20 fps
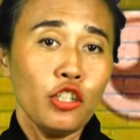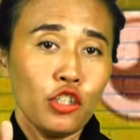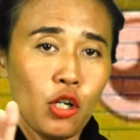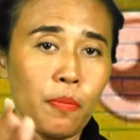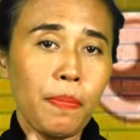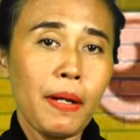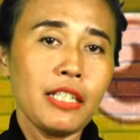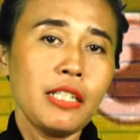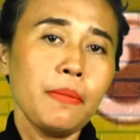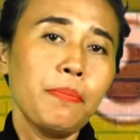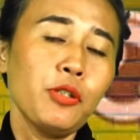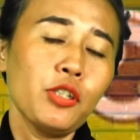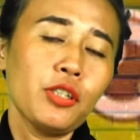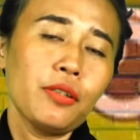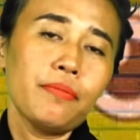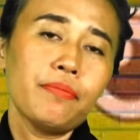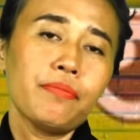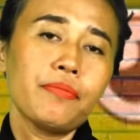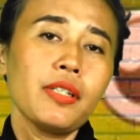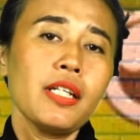Coba sebut,
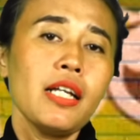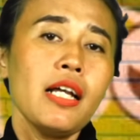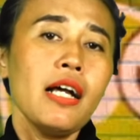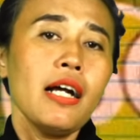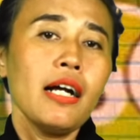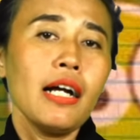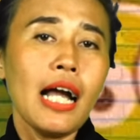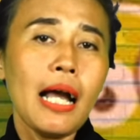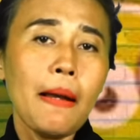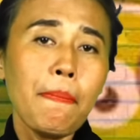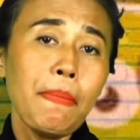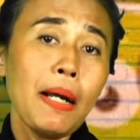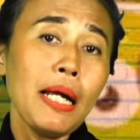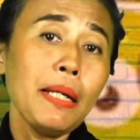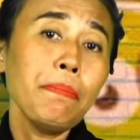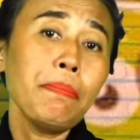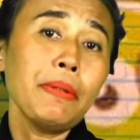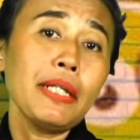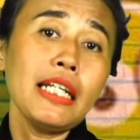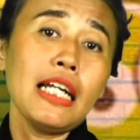
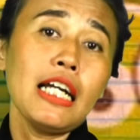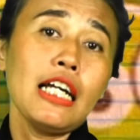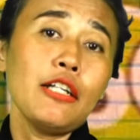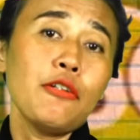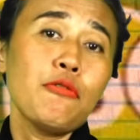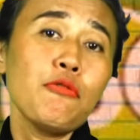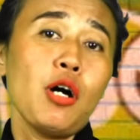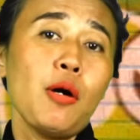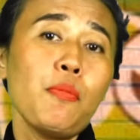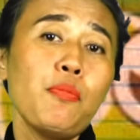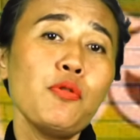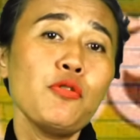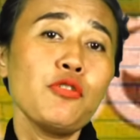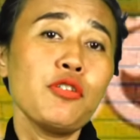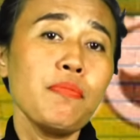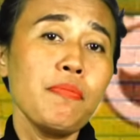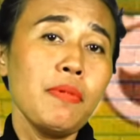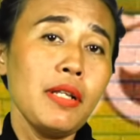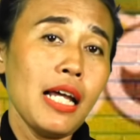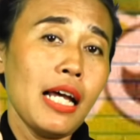kapan pria
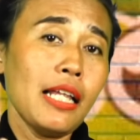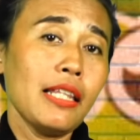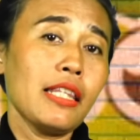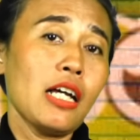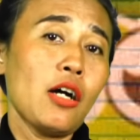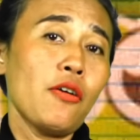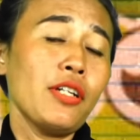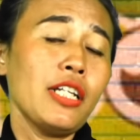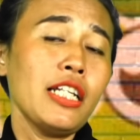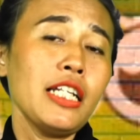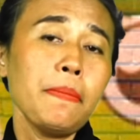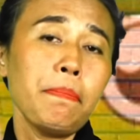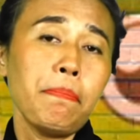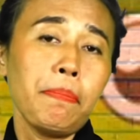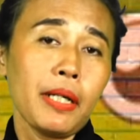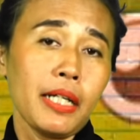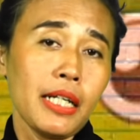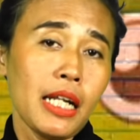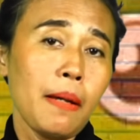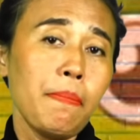29 tahun ini
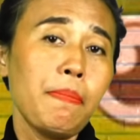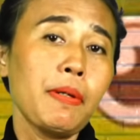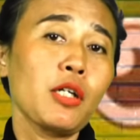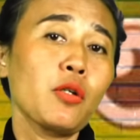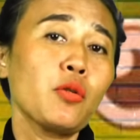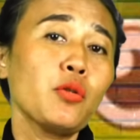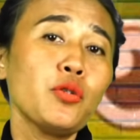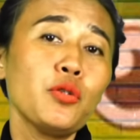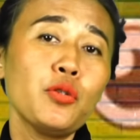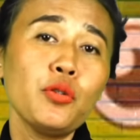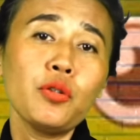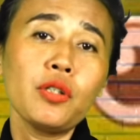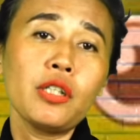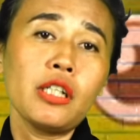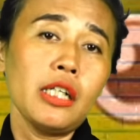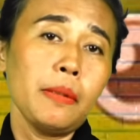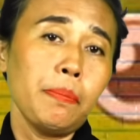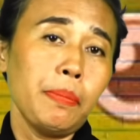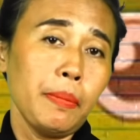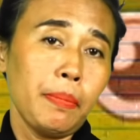pernah berkunjung
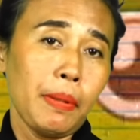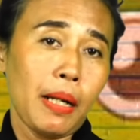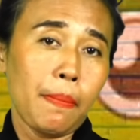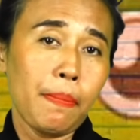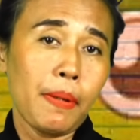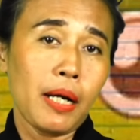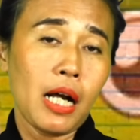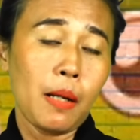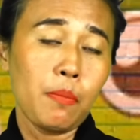ke beberapa